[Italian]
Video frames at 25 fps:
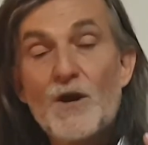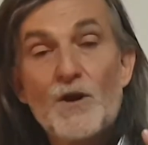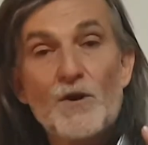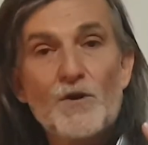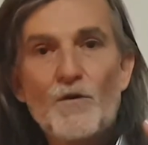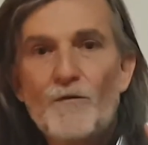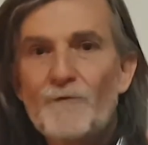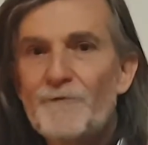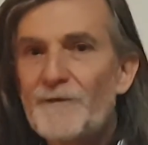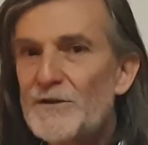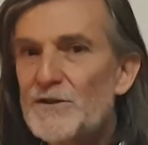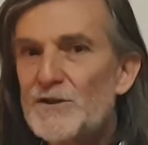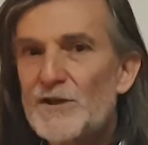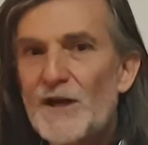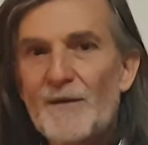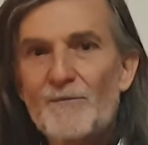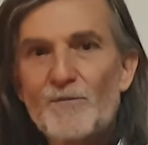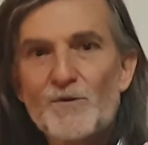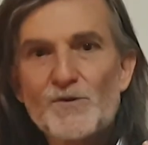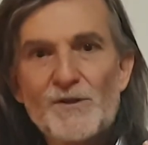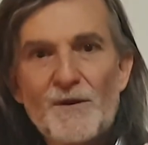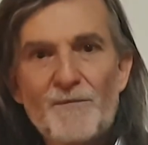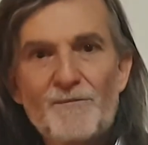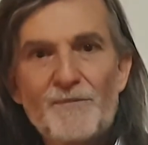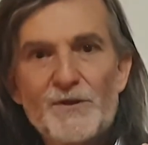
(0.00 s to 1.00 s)
non
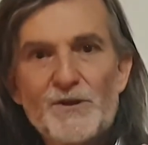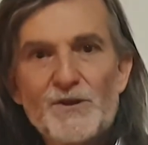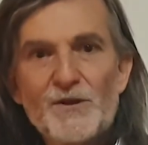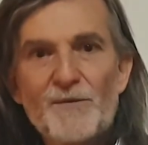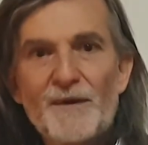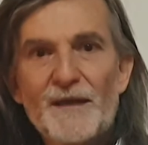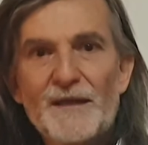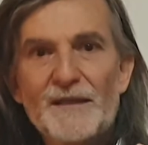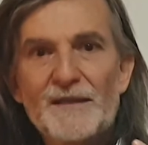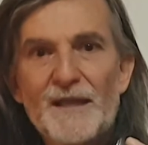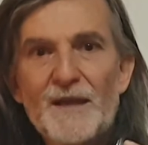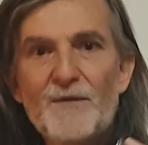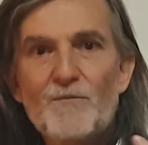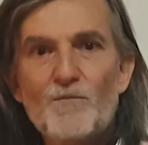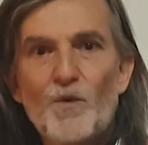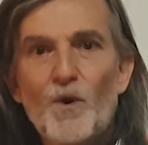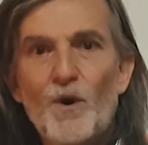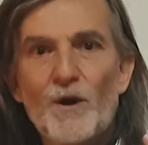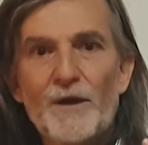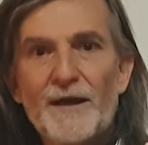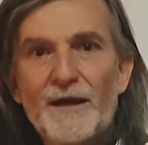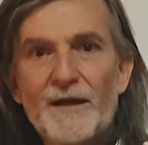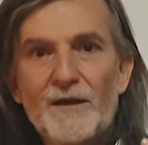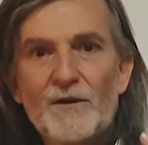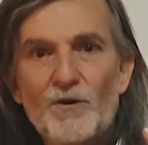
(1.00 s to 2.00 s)
facciamo semplicemente
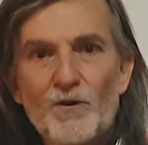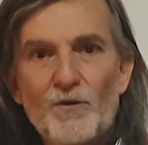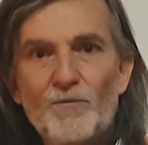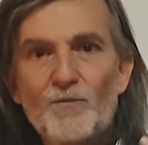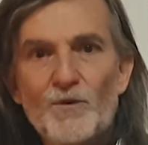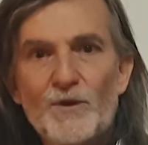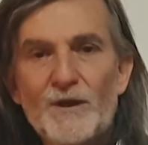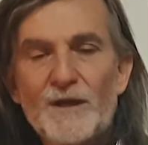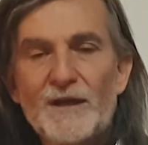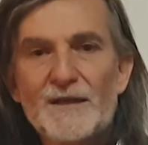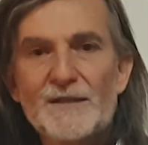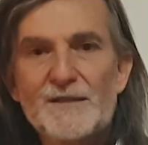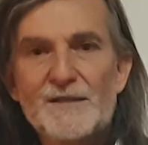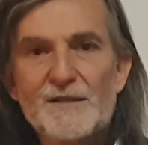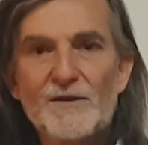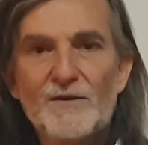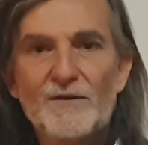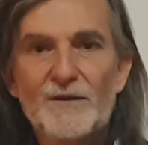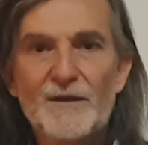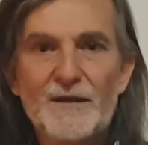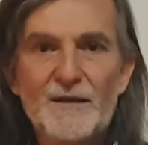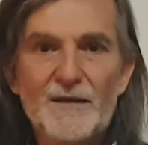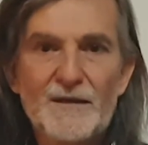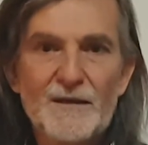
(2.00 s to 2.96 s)
buona comunicazione.